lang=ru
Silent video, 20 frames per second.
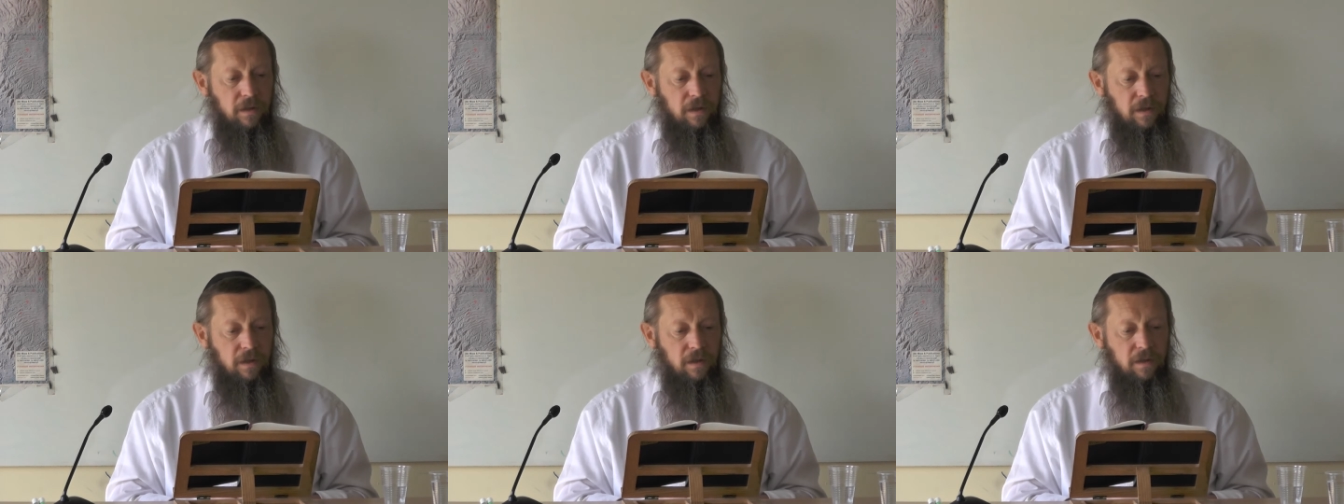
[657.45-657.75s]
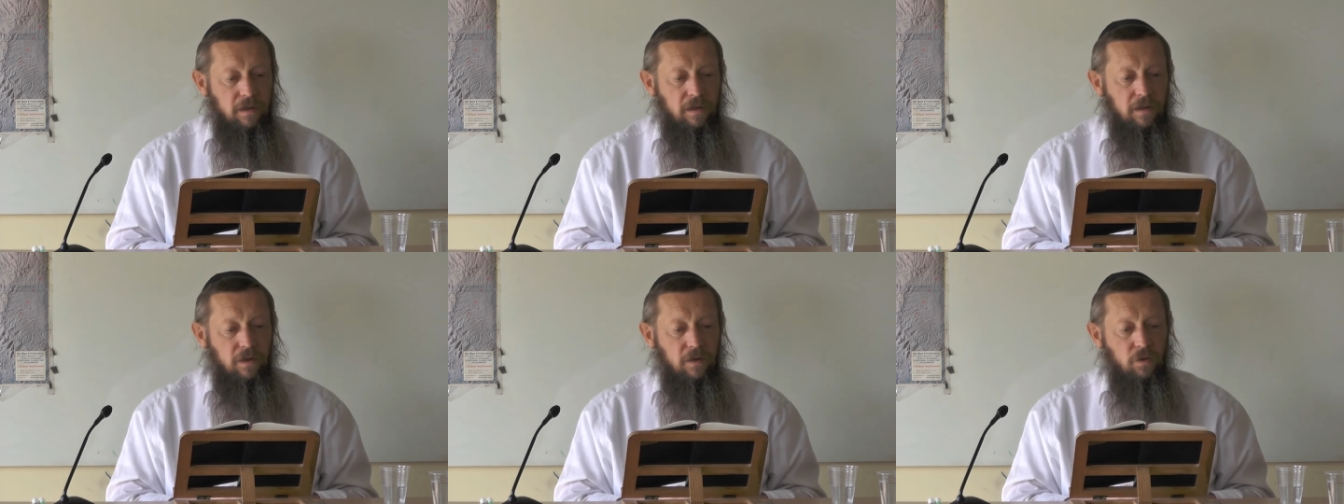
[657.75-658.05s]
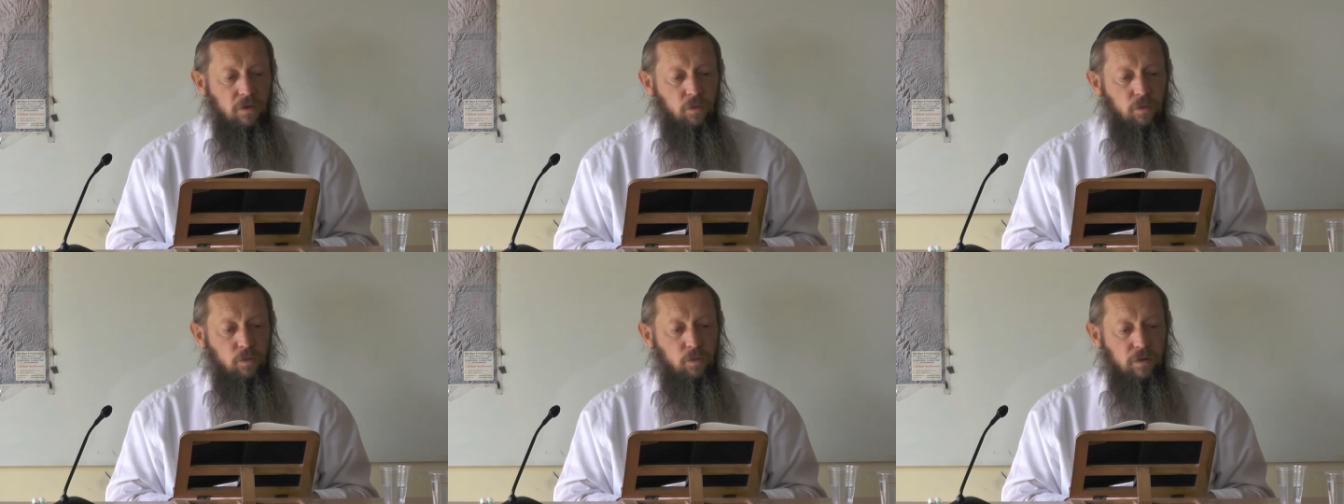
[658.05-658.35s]
а
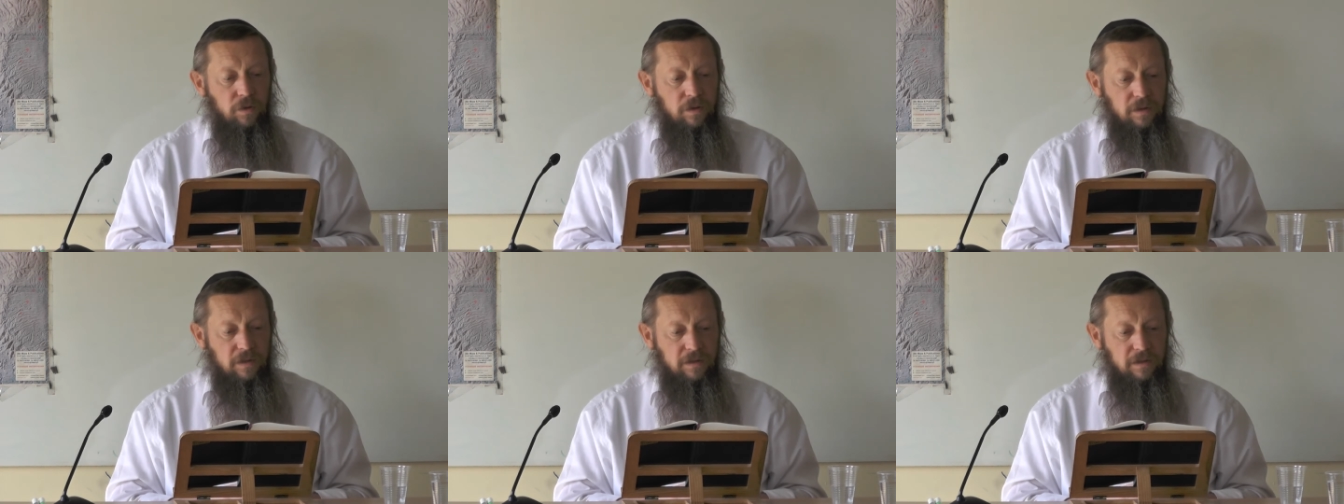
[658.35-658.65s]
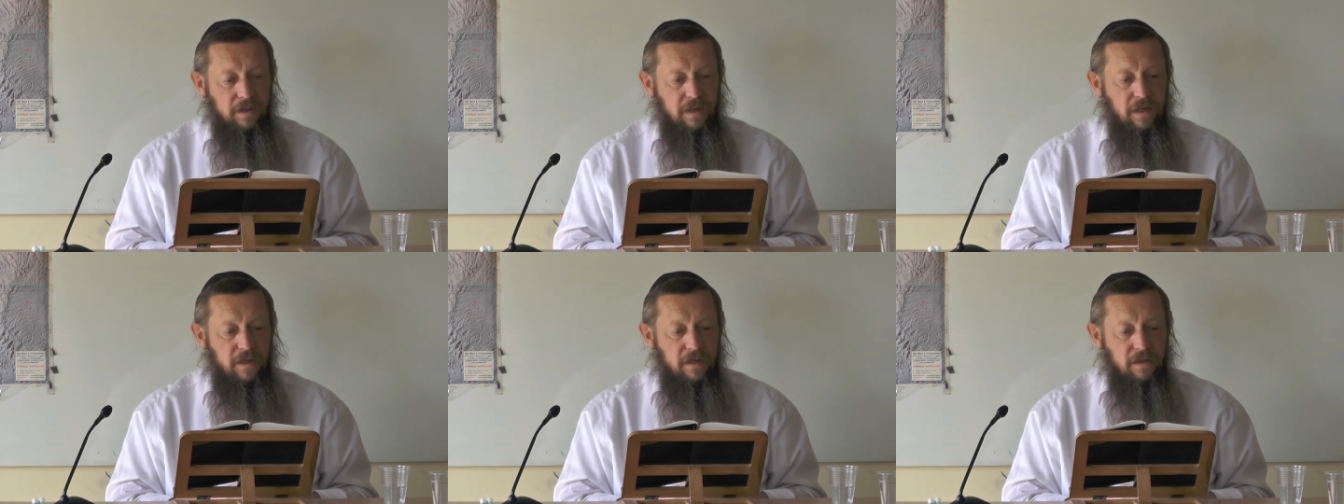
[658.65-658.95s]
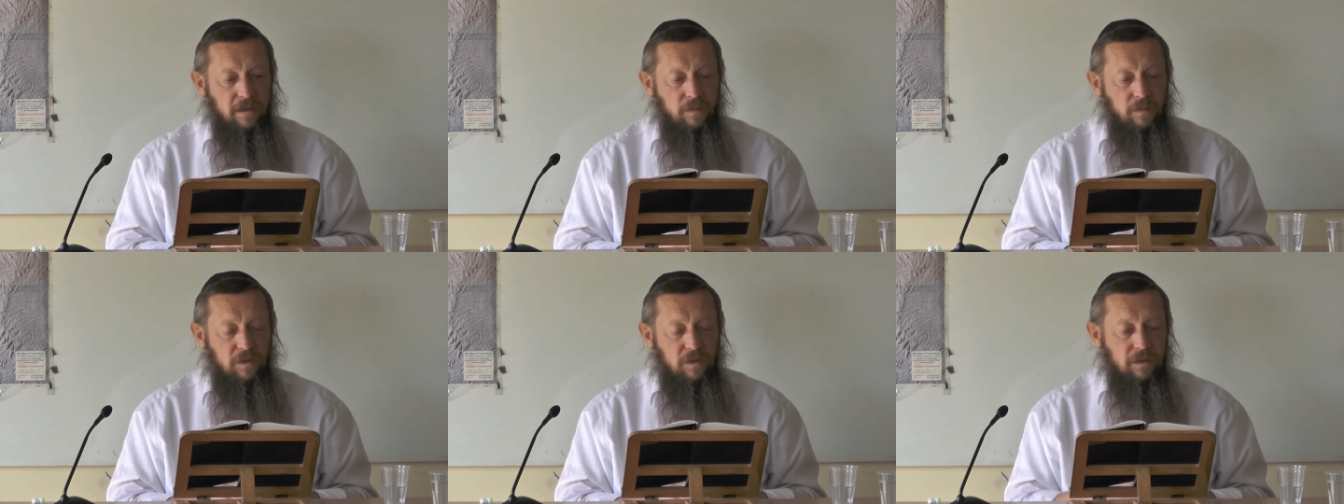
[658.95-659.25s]
любое
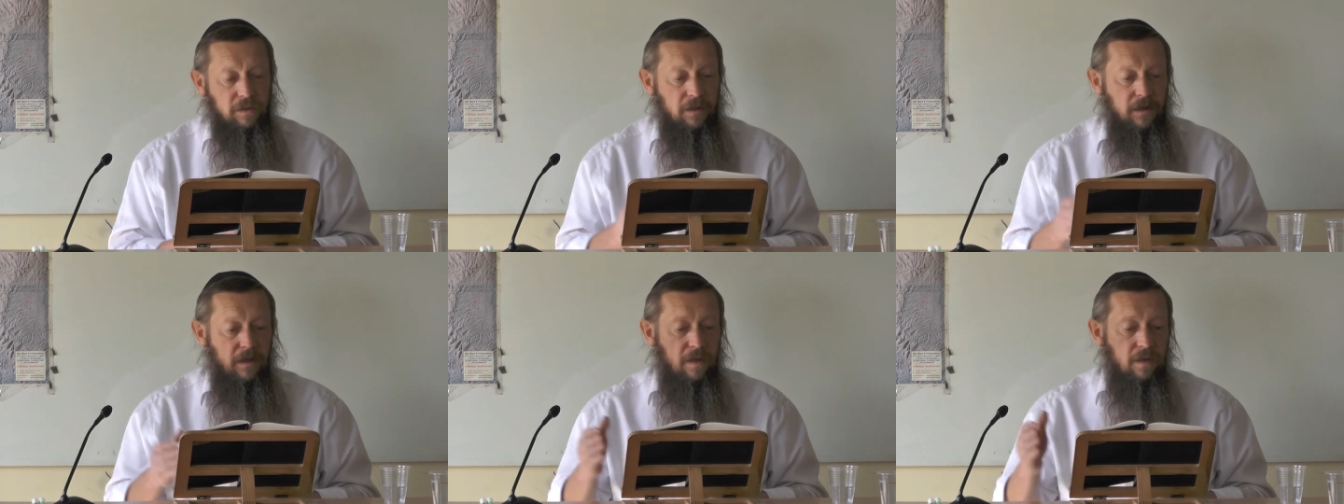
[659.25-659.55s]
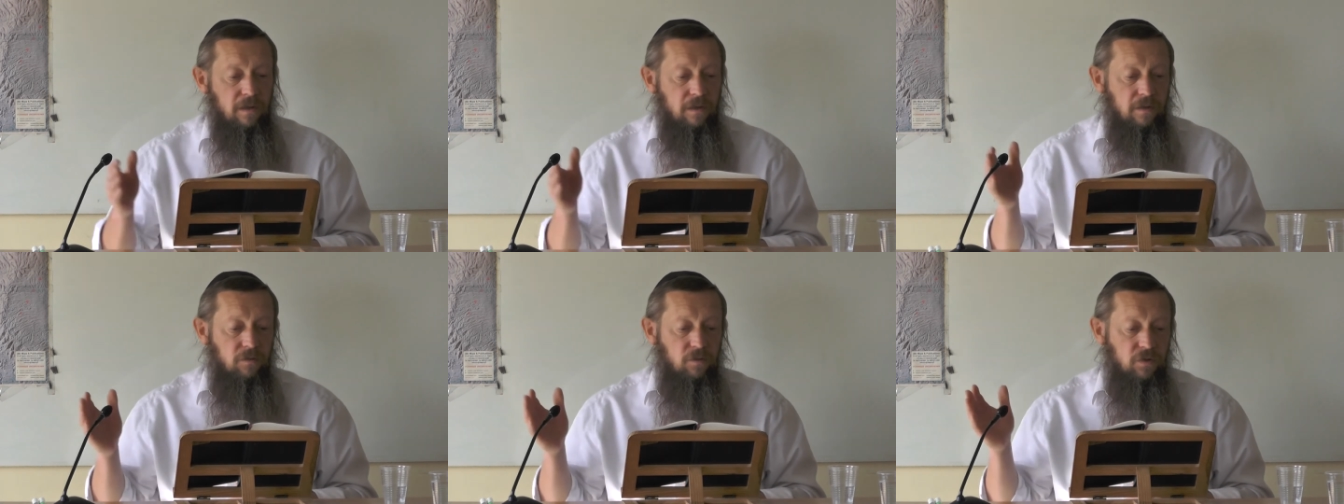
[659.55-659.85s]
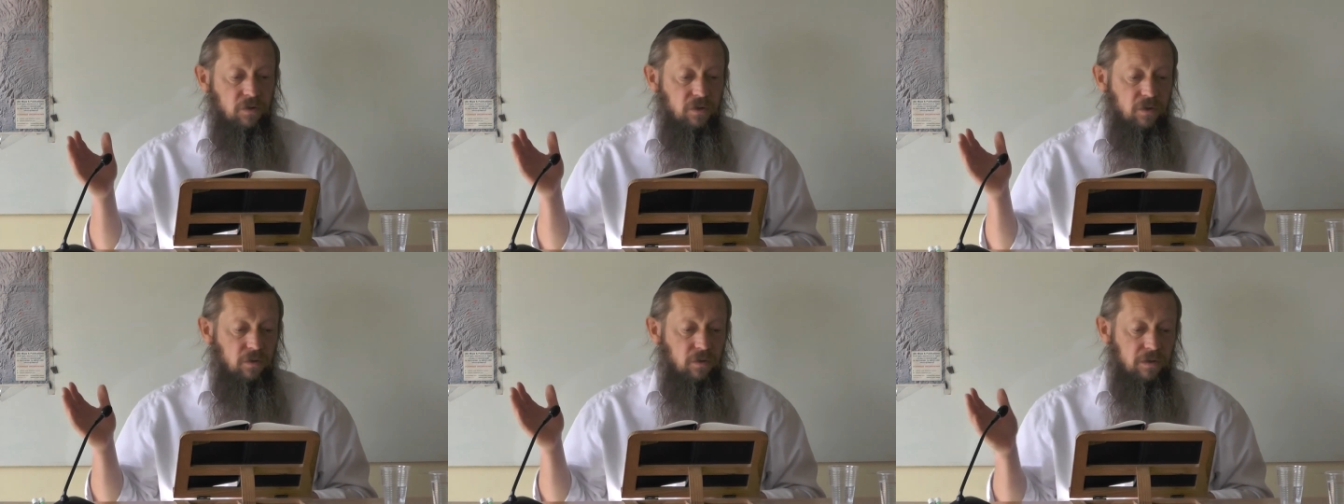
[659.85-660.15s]
стояние на место его
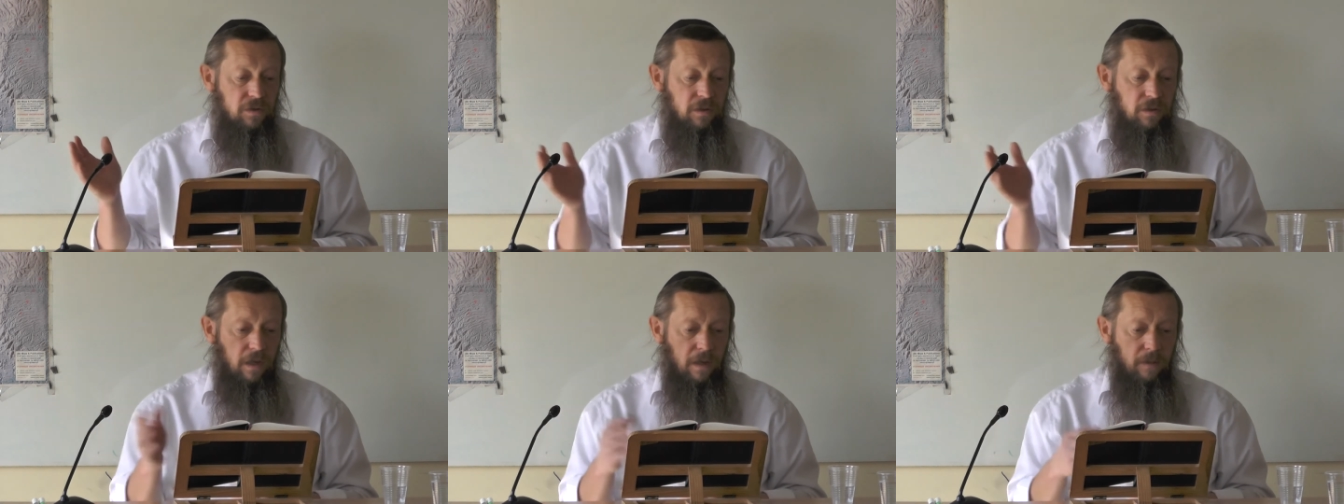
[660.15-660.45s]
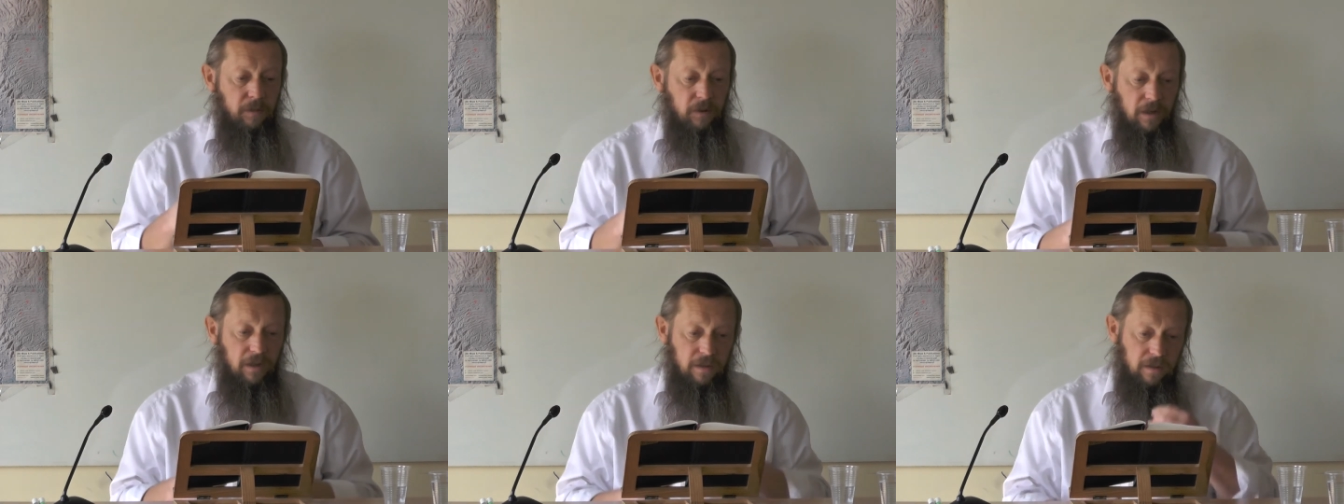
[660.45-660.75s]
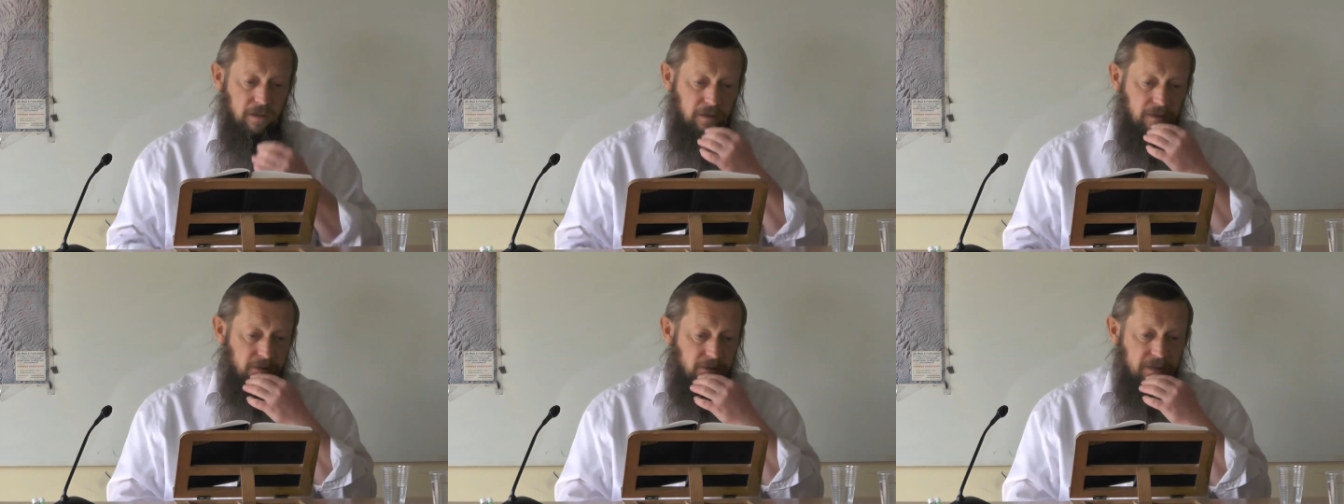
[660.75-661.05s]
сносит
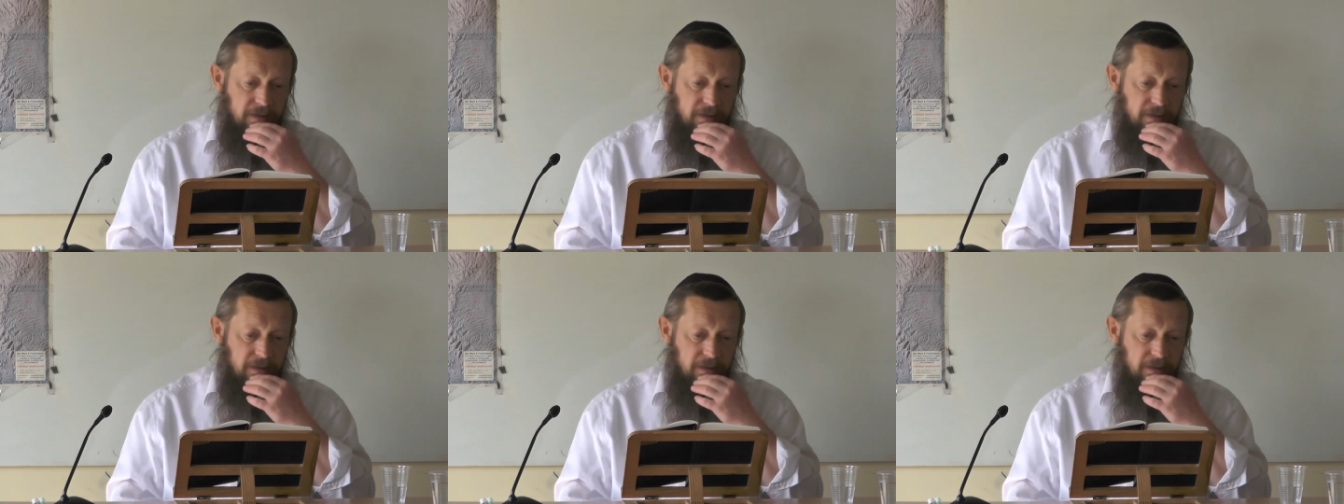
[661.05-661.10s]
обратно.